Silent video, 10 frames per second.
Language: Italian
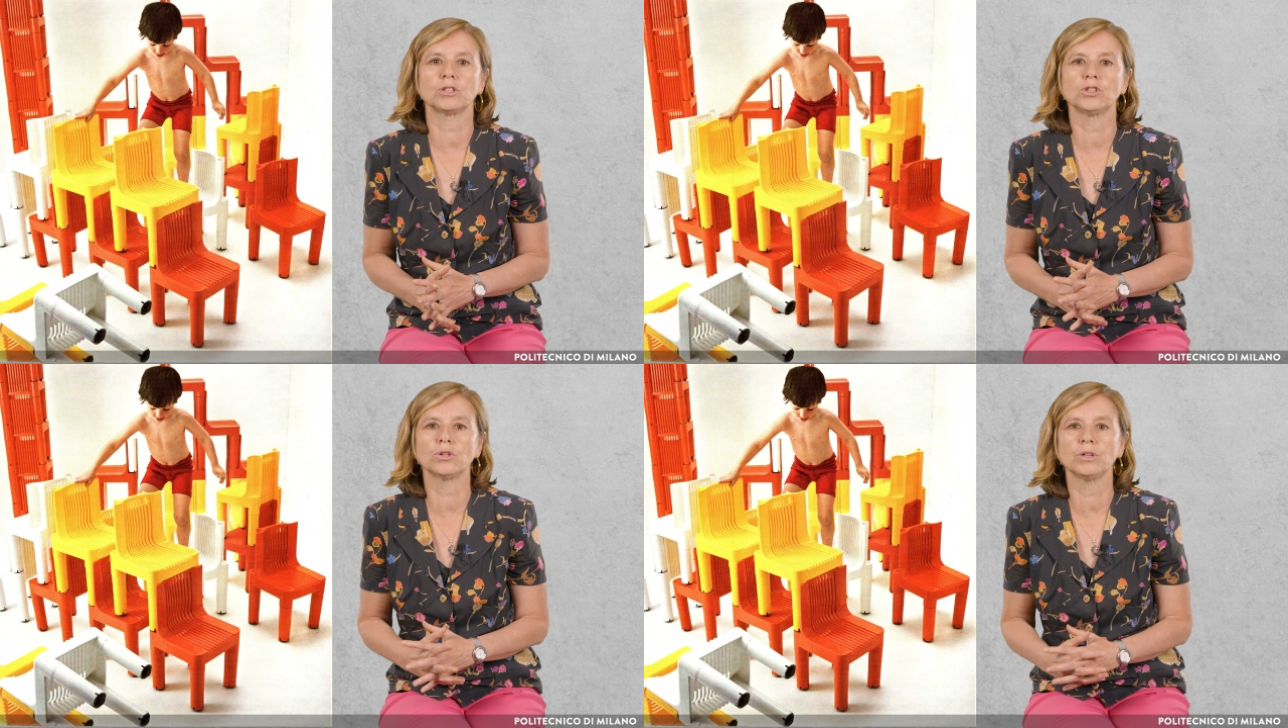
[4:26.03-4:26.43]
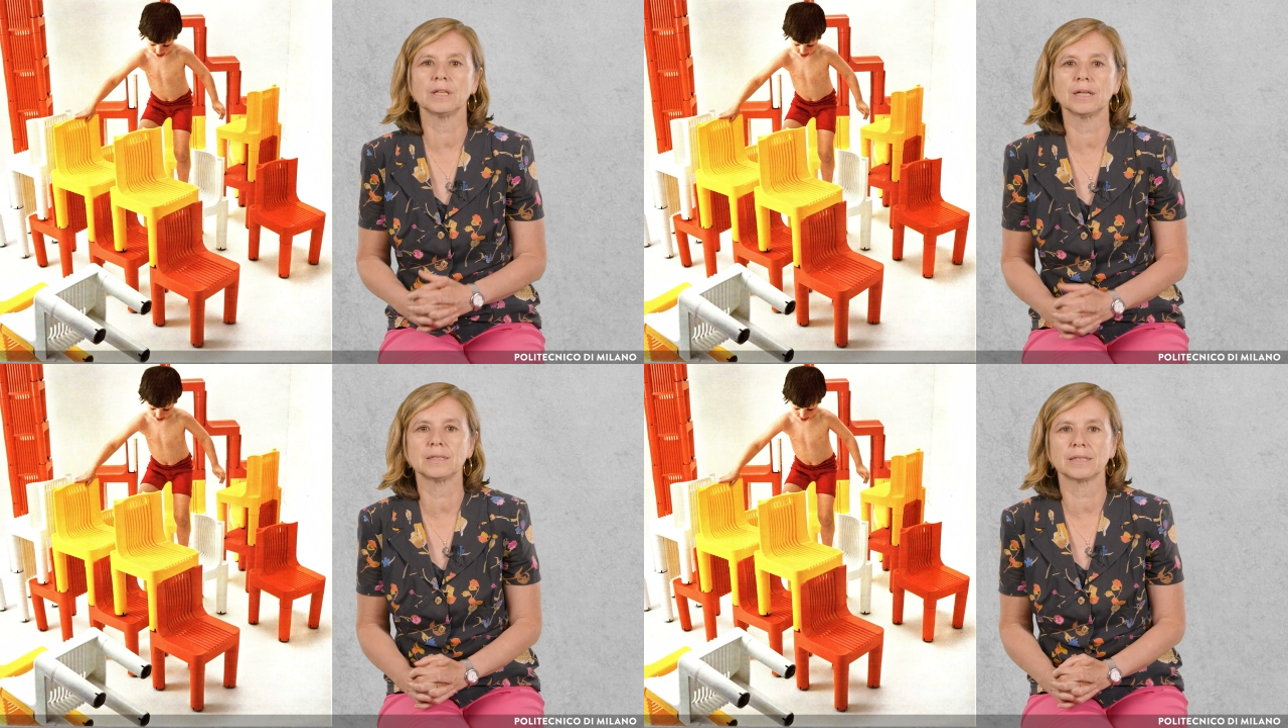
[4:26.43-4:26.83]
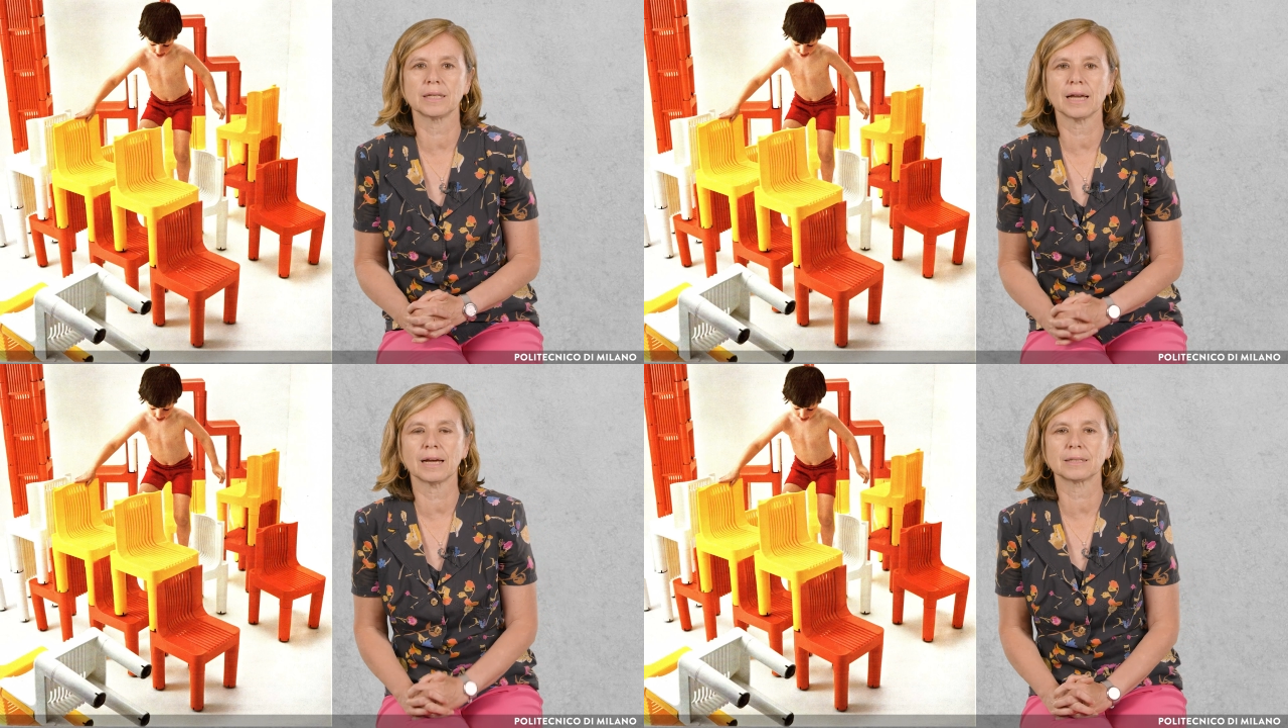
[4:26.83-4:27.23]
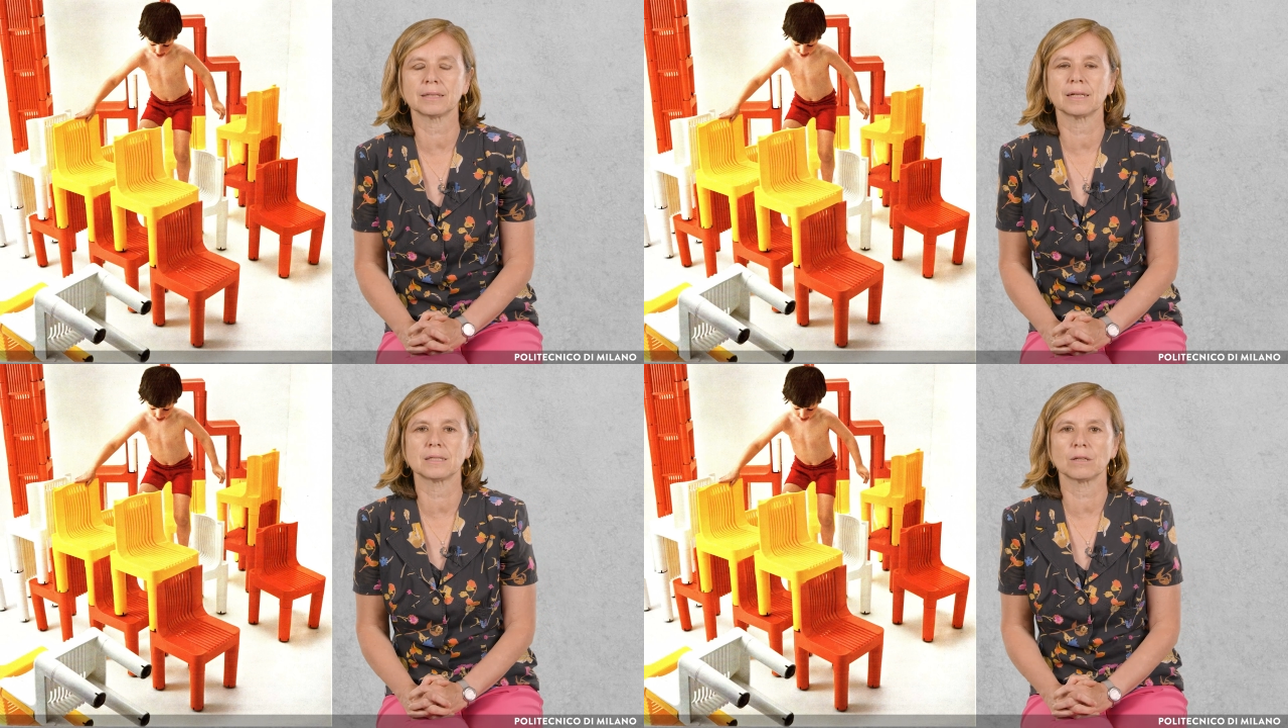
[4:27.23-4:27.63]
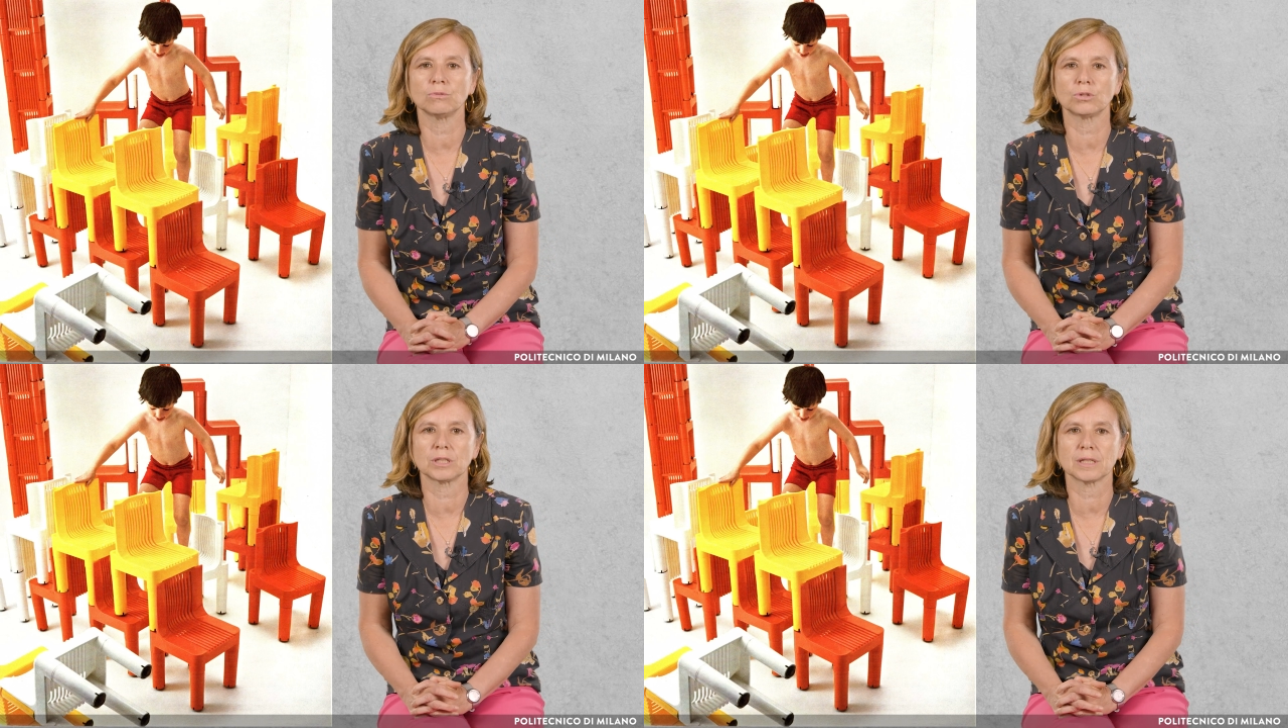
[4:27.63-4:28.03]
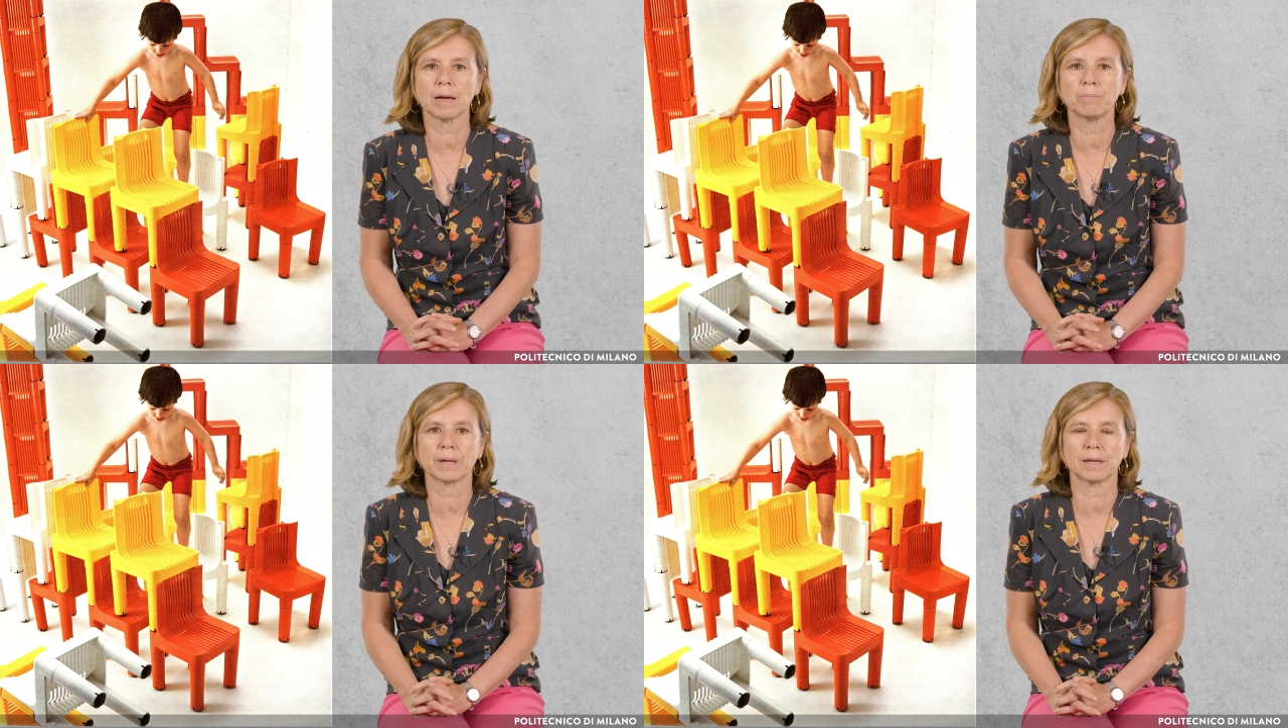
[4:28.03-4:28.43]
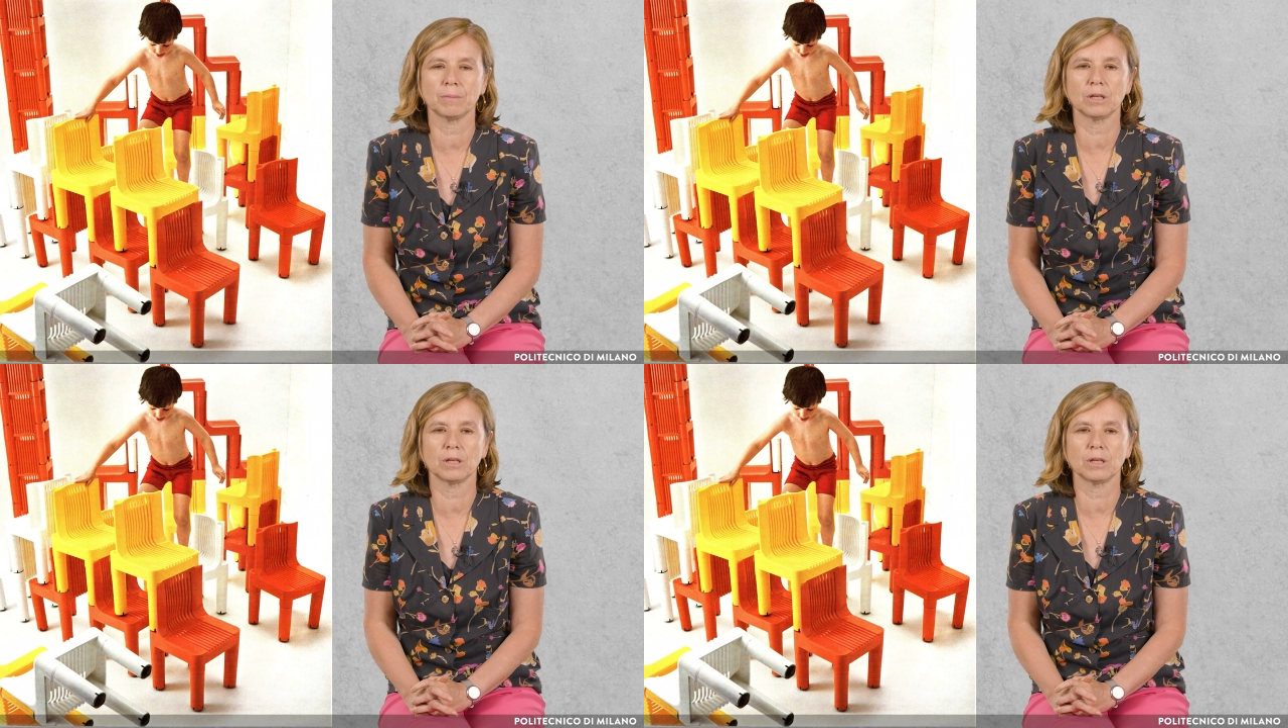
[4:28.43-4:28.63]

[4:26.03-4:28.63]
seggiolina disegnata da Zanuso e Sapper nel